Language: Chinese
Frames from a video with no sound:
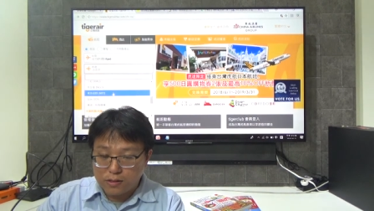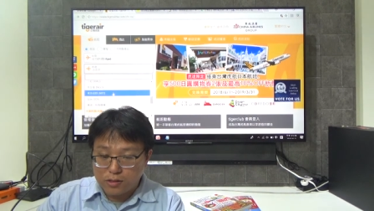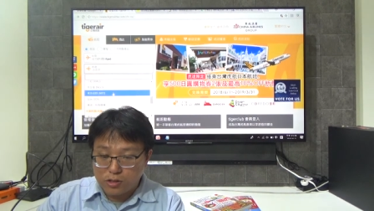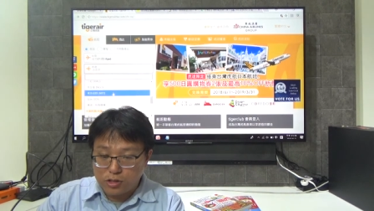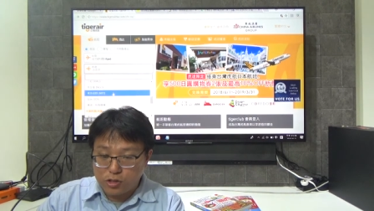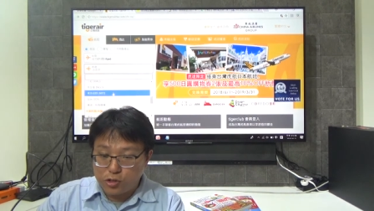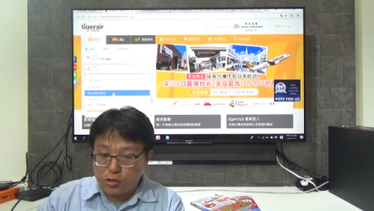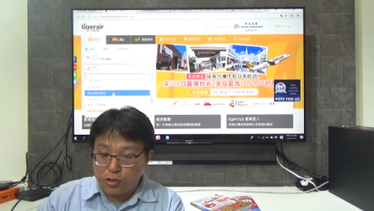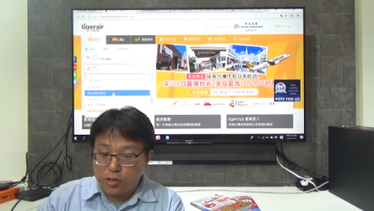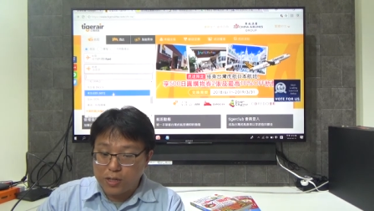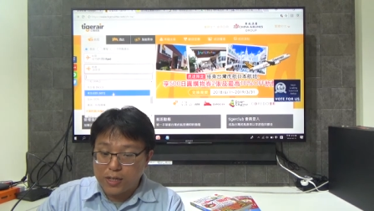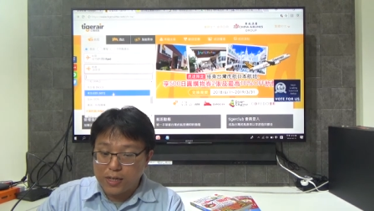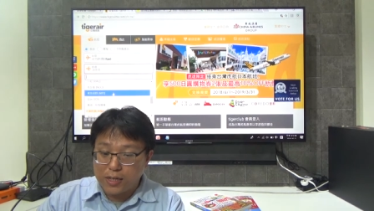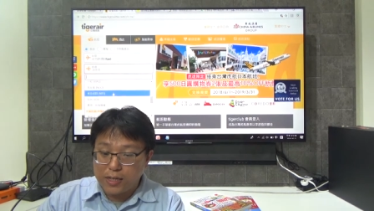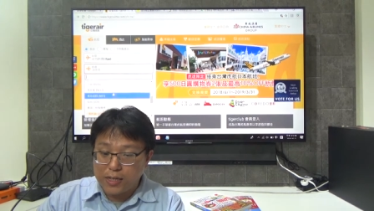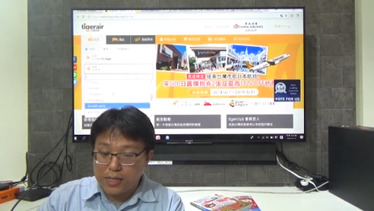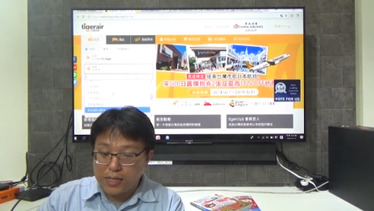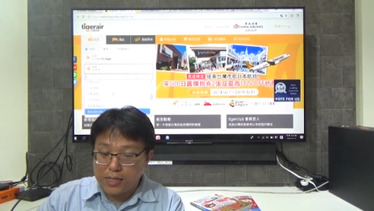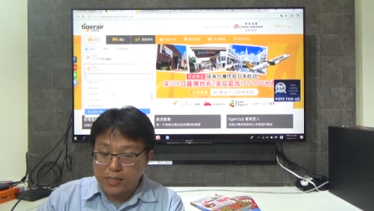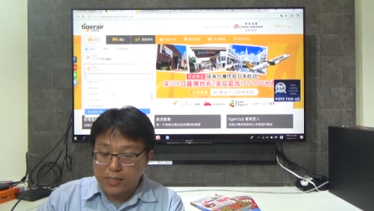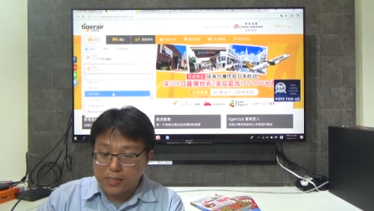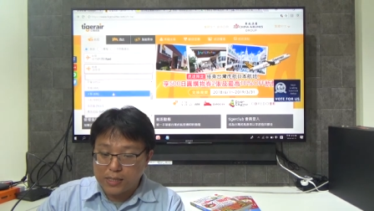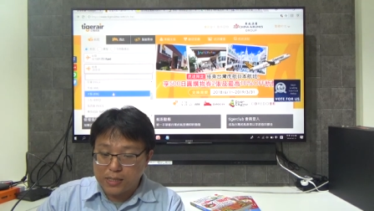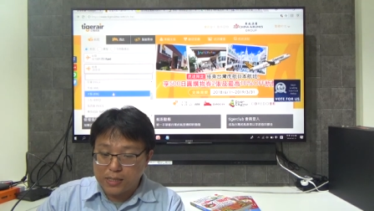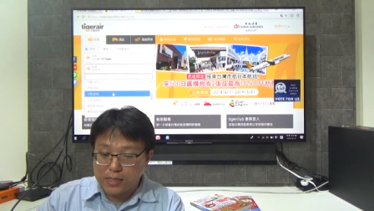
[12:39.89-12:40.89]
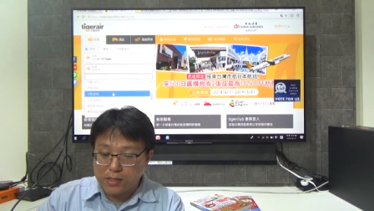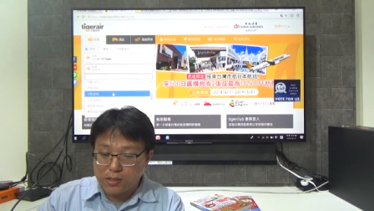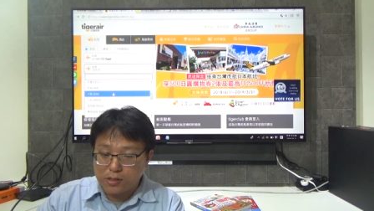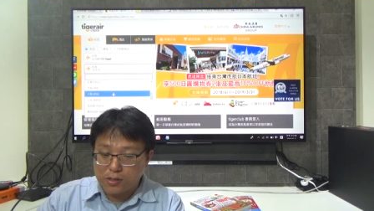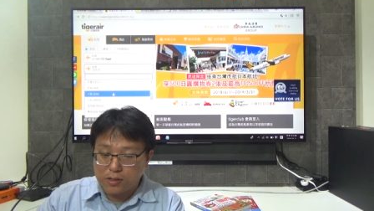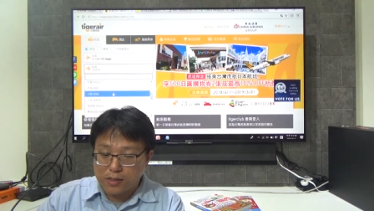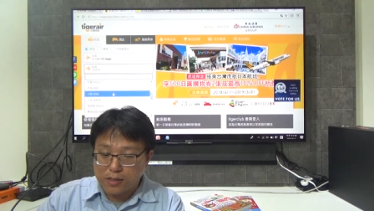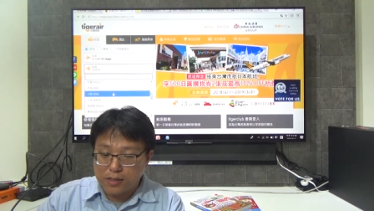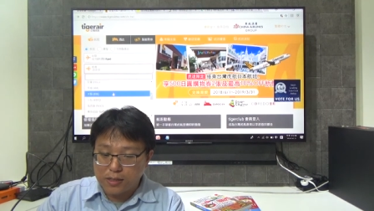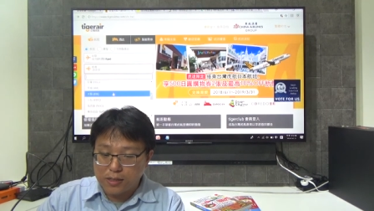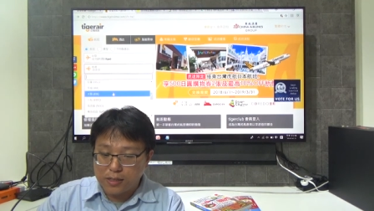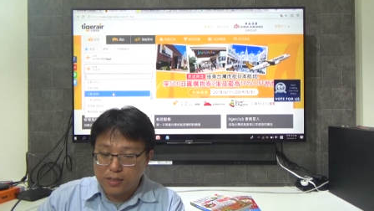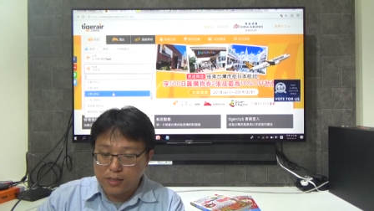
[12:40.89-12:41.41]
举一个例子就
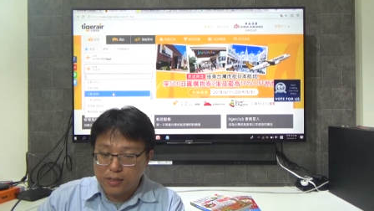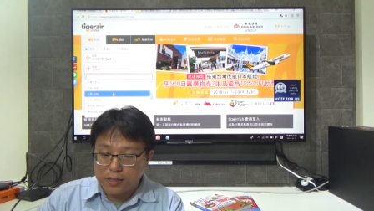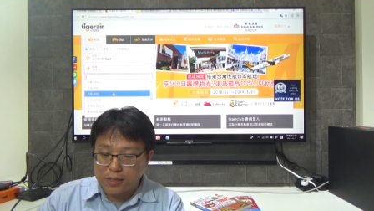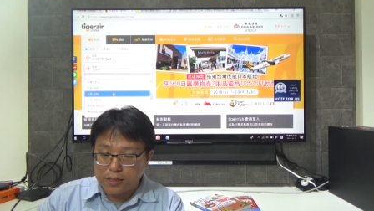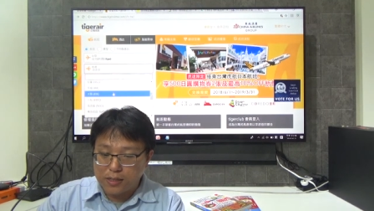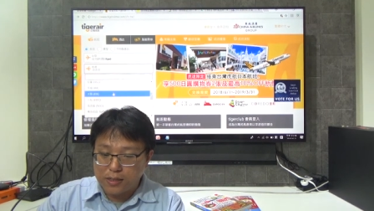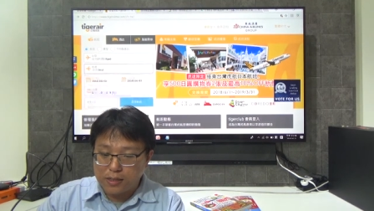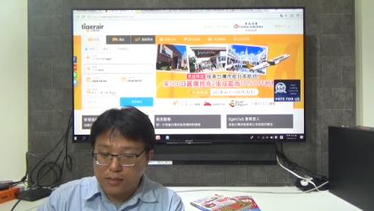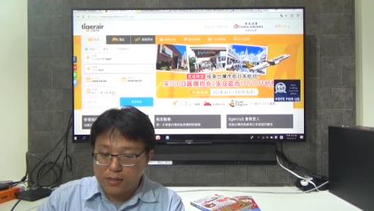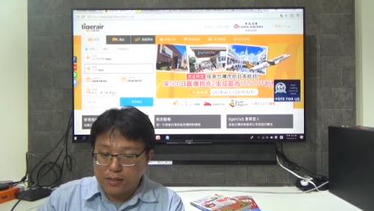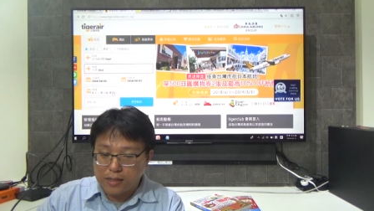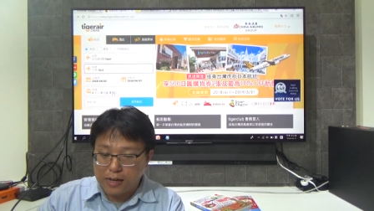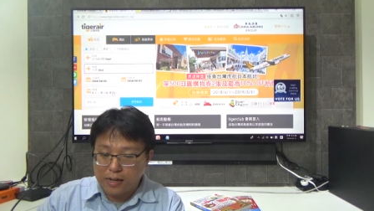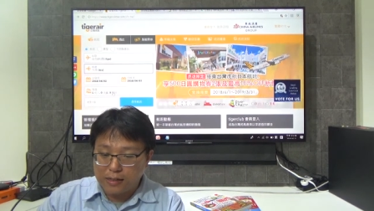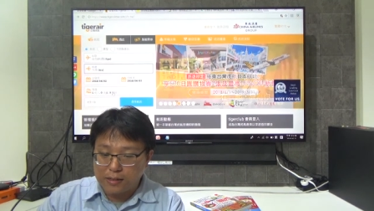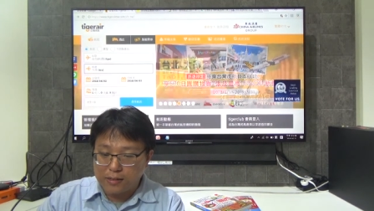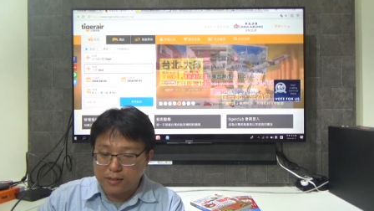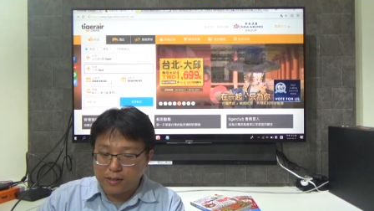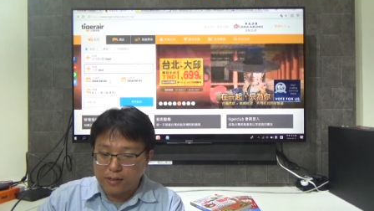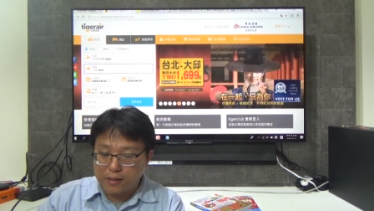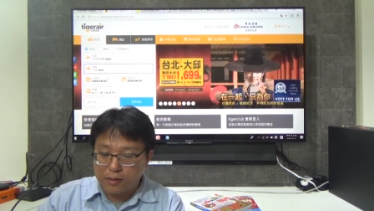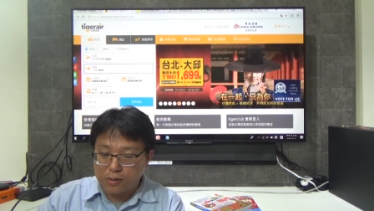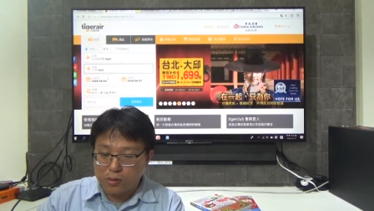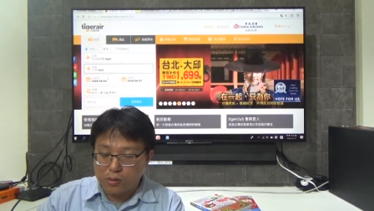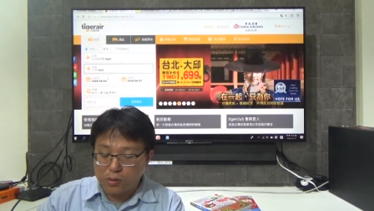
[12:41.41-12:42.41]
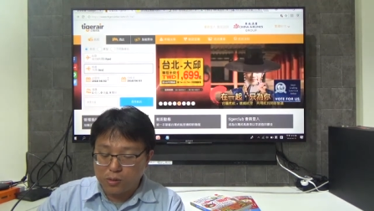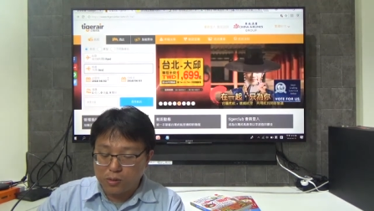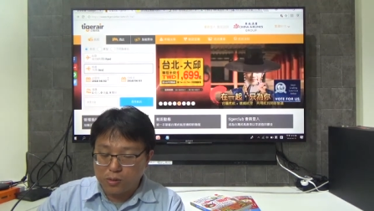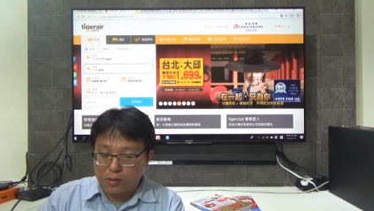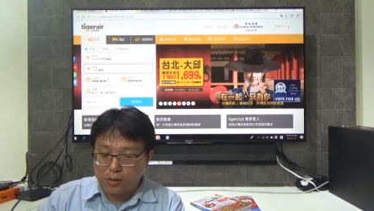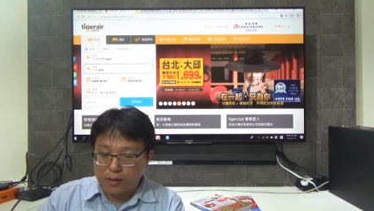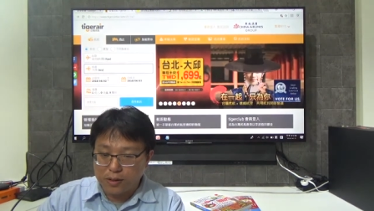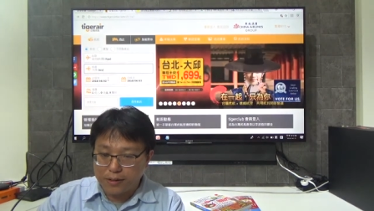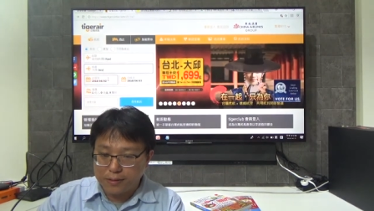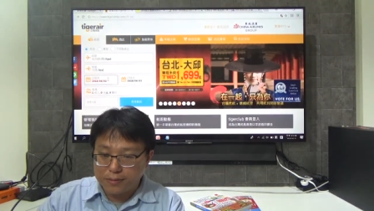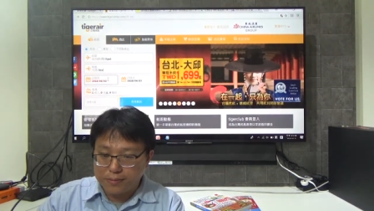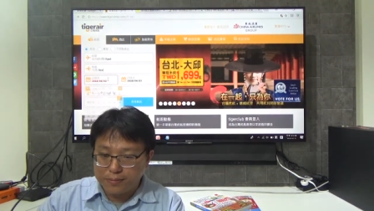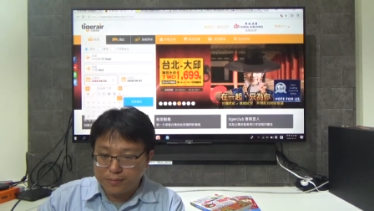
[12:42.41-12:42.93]
可以看很多
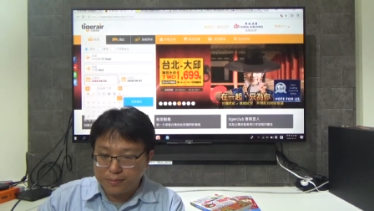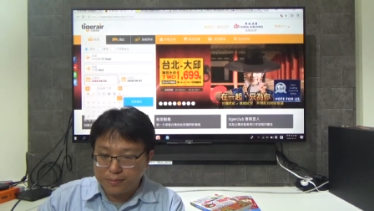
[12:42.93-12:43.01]
了。